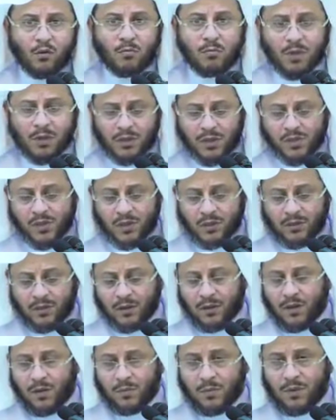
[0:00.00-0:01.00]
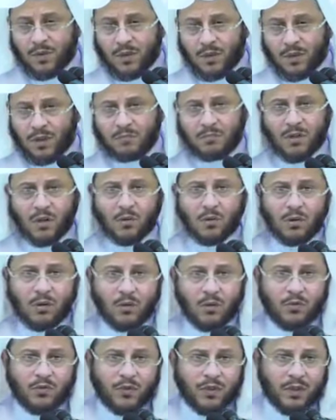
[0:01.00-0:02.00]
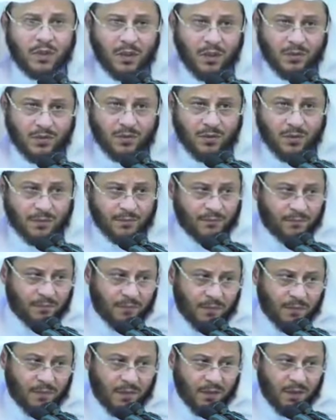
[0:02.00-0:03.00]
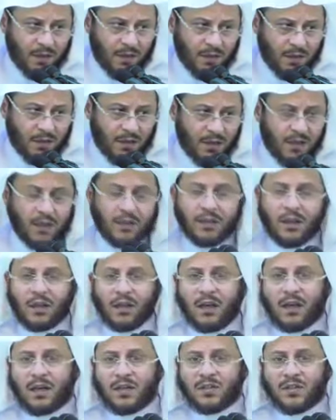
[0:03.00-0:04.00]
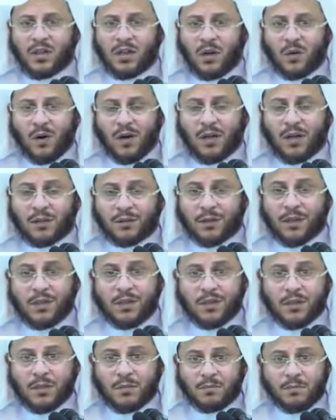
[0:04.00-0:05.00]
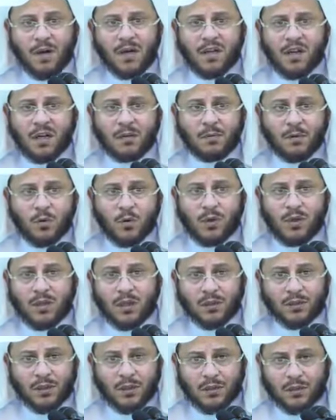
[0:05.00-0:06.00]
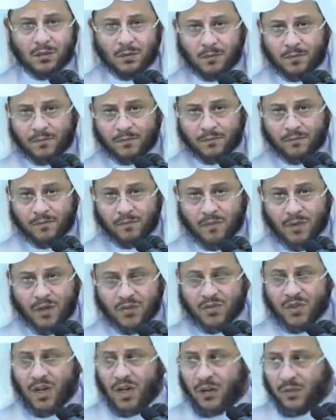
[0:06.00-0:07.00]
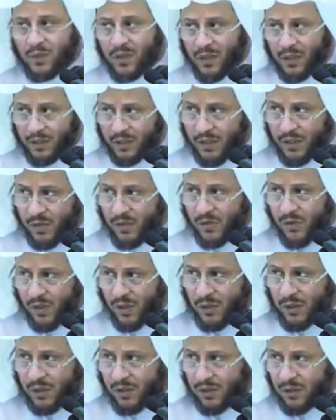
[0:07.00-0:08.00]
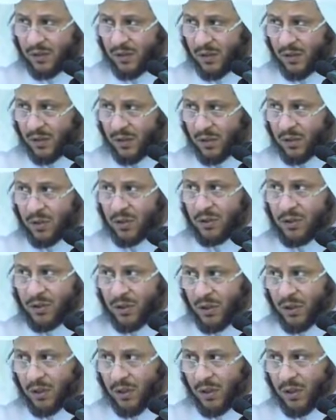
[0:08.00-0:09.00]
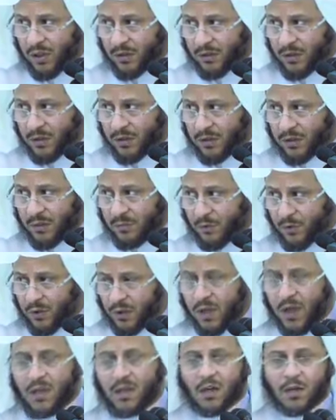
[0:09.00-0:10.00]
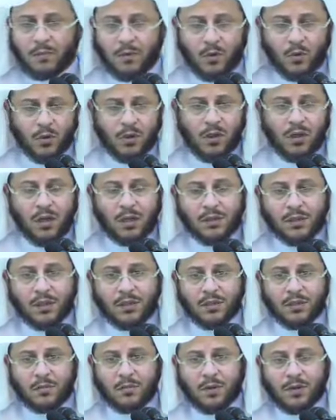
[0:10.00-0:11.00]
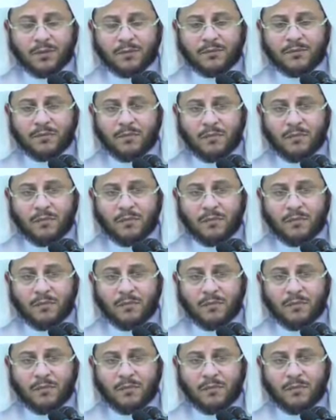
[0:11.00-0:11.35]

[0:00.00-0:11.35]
ثم تصدق به لم يكن له فيه أجر لأن الله جل وعلا طيب ما يقبل إلا الطيب جاء في الحديث الصحيح إن الله طيب لا يقبل إلا طيبة